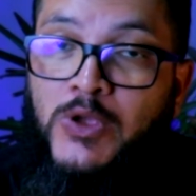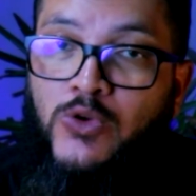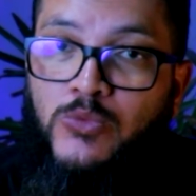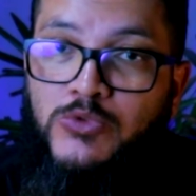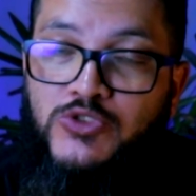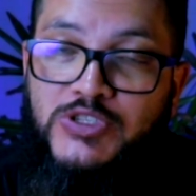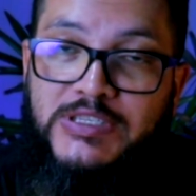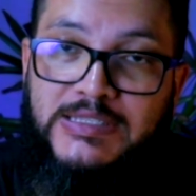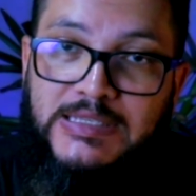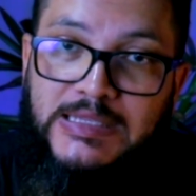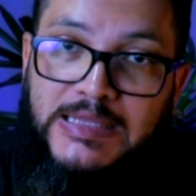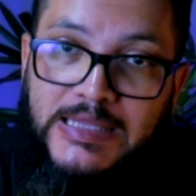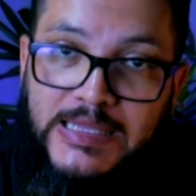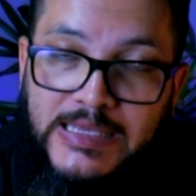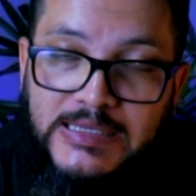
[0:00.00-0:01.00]
Como eu disse,
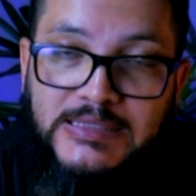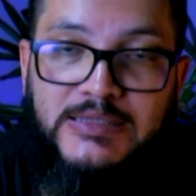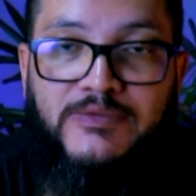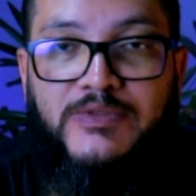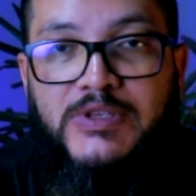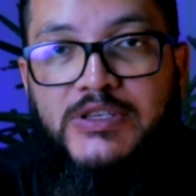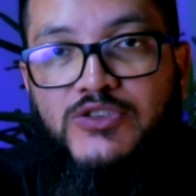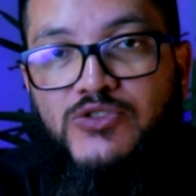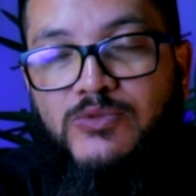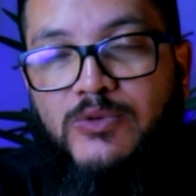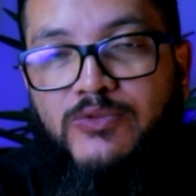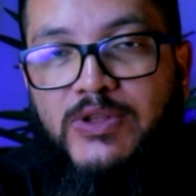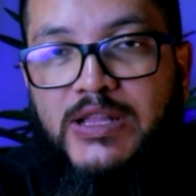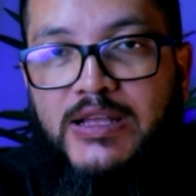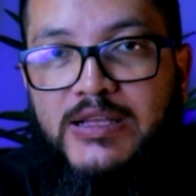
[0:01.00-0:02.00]
nesse vídeo eu
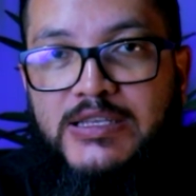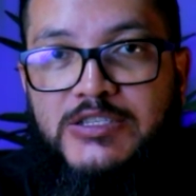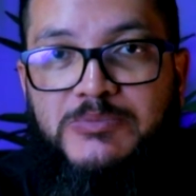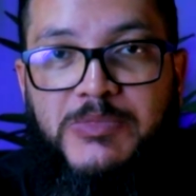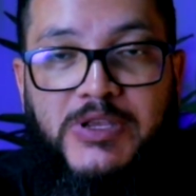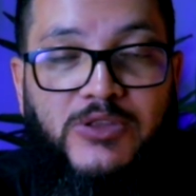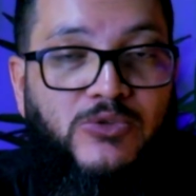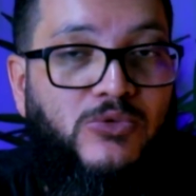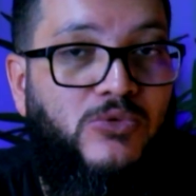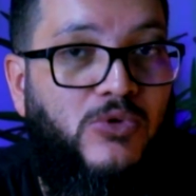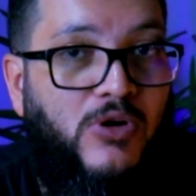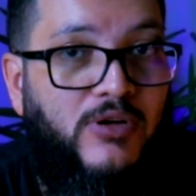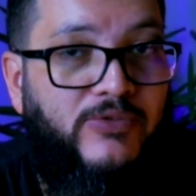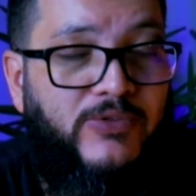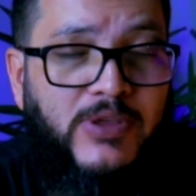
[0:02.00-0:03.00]
vou falar a respeito do
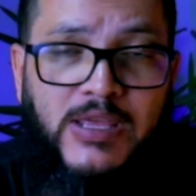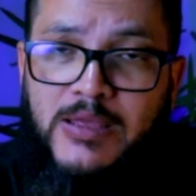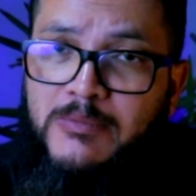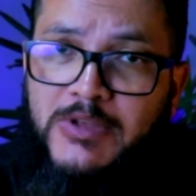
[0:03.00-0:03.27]
Golf,